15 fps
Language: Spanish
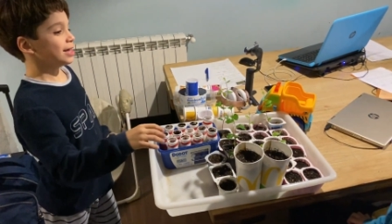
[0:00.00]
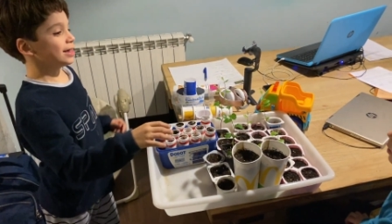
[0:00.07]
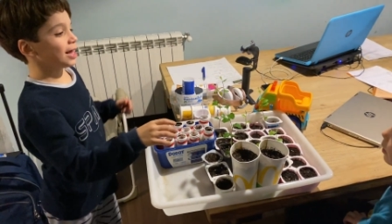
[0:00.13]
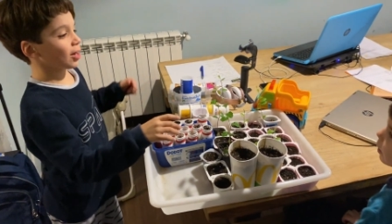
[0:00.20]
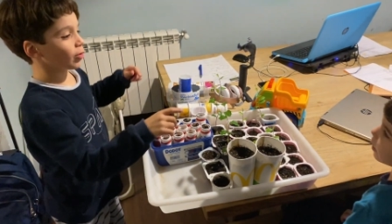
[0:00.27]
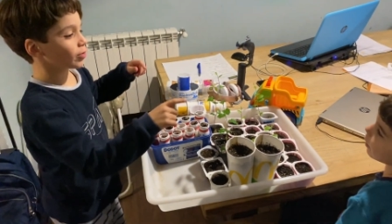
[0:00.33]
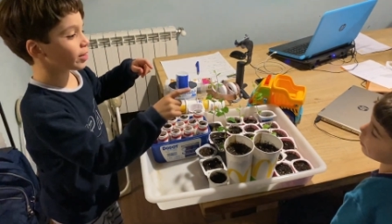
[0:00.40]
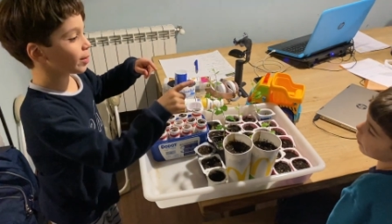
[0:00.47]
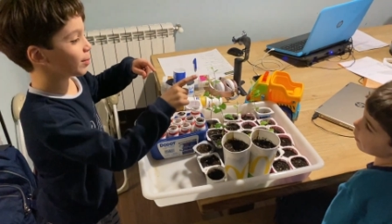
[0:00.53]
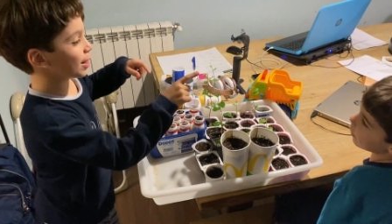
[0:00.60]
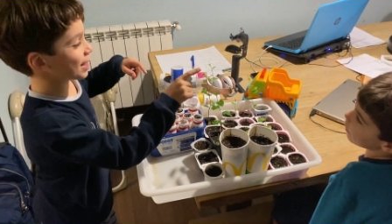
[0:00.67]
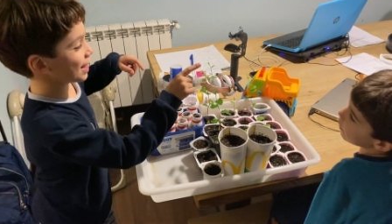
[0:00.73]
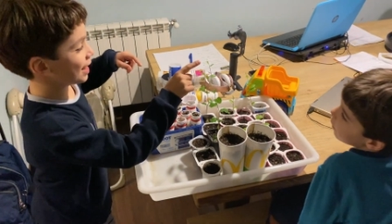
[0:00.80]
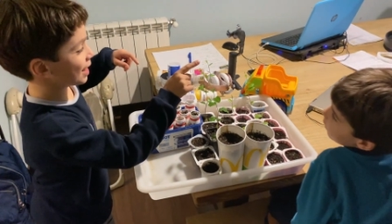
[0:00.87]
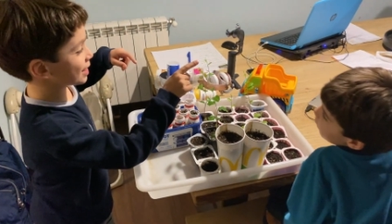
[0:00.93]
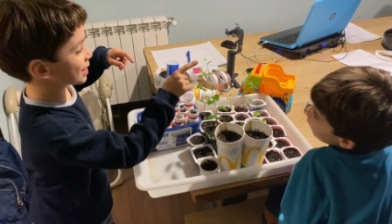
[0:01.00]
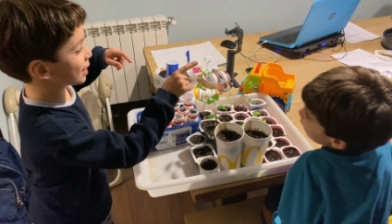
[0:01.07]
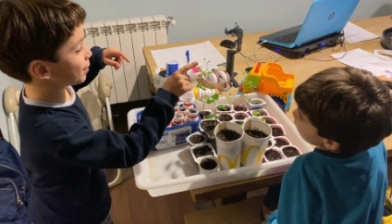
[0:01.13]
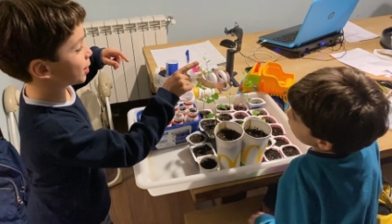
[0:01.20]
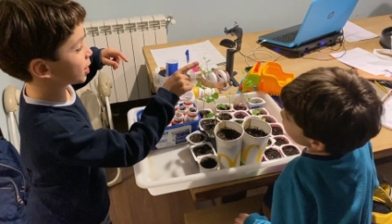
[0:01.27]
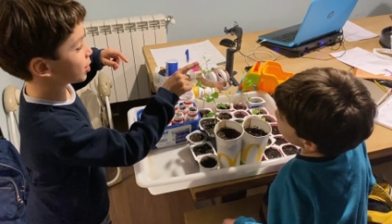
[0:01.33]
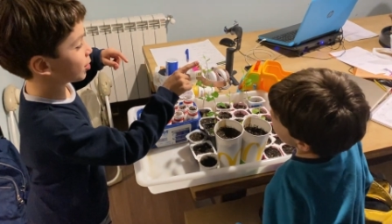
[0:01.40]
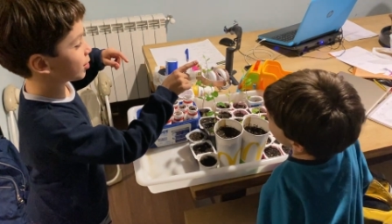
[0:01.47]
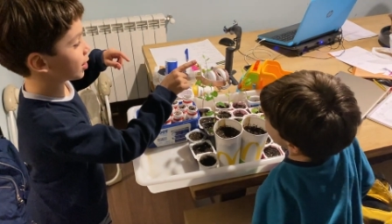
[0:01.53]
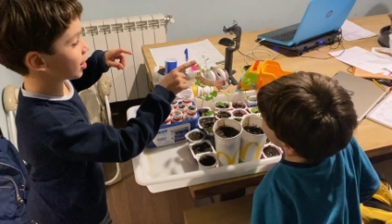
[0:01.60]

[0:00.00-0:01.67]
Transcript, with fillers: Diego, ¿te imaginas que me el